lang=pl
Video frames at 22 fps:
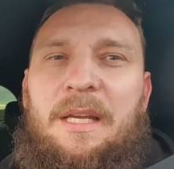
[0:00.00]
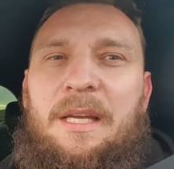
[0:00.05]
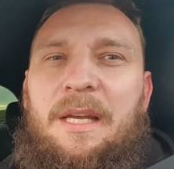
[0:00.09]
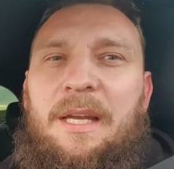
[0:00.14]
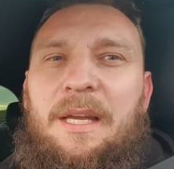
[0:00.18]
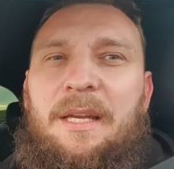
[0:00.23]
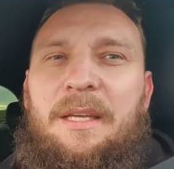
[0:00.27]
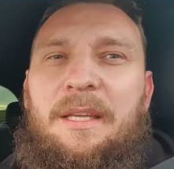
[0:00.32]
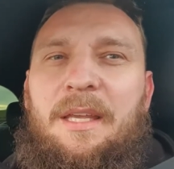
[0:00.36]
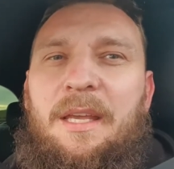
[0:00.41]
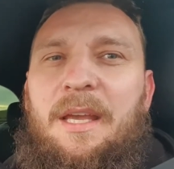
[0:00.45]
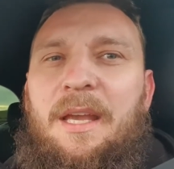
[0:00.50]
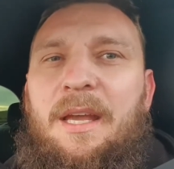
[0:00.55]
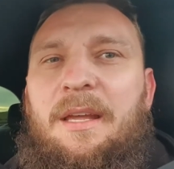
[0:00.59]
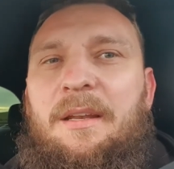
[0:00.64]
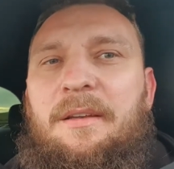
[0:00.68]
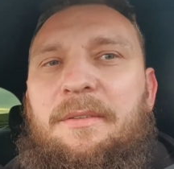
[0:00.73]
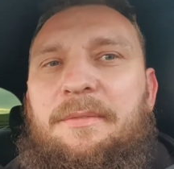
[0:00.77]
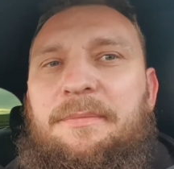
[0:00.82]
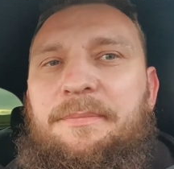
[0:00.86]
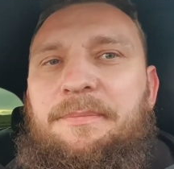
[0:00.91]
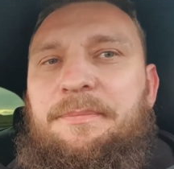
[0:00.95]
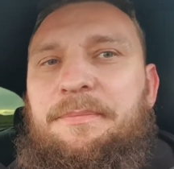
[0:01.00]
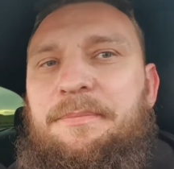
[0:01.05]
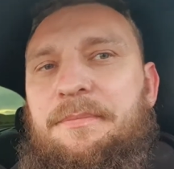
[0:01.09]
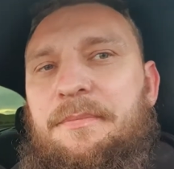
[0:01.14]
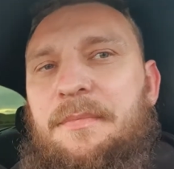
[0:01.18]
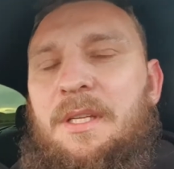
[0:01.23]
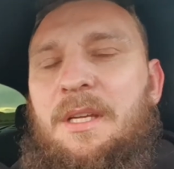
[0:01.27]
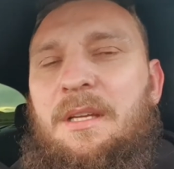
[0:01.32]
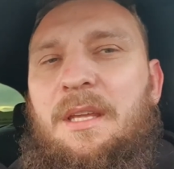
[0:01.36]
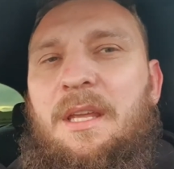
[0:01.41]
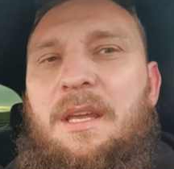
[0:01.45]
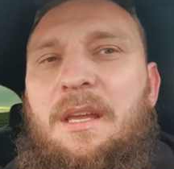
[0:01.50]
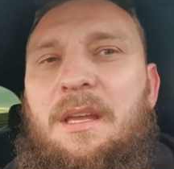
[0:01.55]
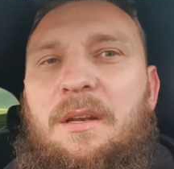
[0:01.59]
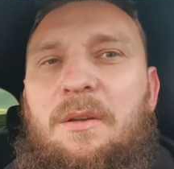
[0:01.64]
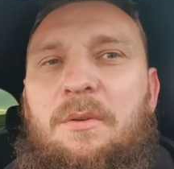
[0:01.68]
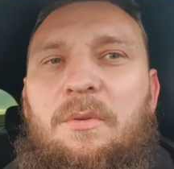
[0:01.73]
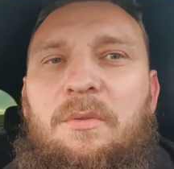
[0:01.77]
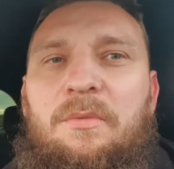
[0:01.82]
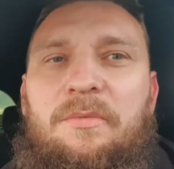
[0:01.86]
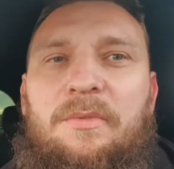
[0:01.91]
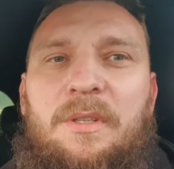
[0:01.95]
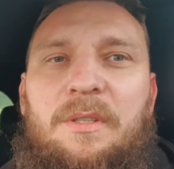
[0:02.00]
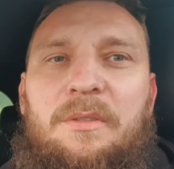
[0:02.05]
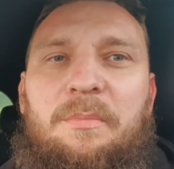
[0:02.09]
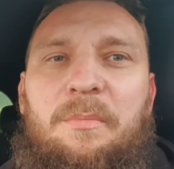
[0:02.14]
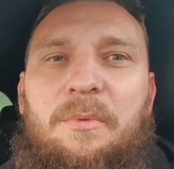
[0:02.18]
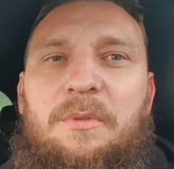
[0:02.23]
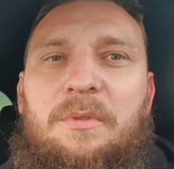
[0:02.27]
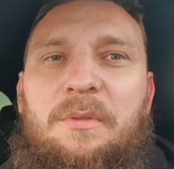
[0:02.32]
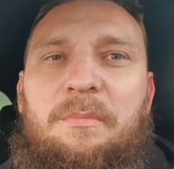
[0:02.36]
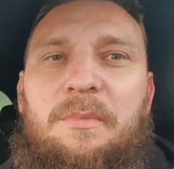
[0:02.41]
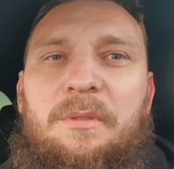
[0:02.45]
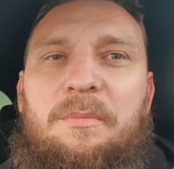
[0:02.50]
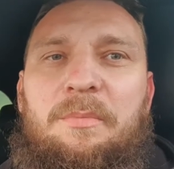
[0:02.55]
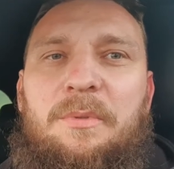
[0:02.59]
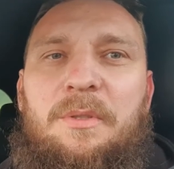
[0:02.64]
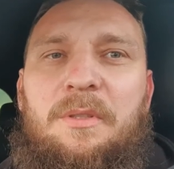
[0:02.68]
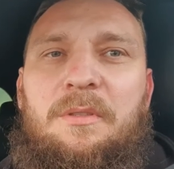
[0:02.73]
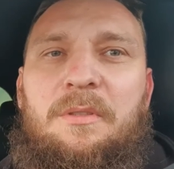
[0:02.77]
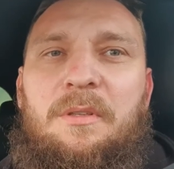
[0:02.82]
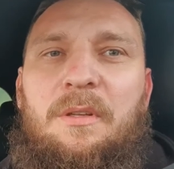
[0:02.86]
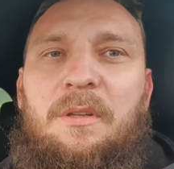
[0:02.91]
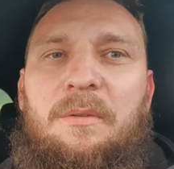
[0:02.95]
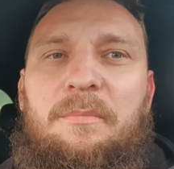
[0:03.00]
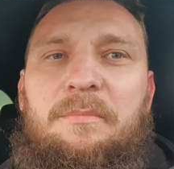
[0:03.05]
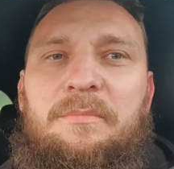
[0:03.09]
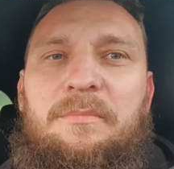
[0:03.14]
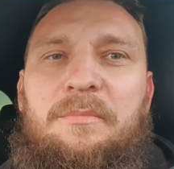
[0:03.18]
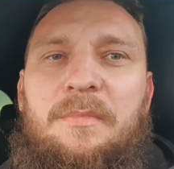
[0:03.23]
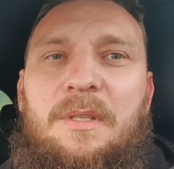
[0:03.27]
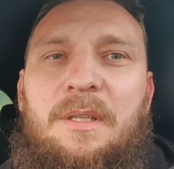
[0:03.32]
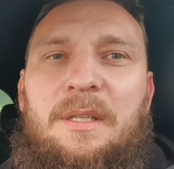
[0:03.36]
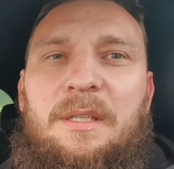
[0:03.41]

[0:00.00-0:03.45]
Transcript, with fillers: EGR. EGR również może być przyczyną.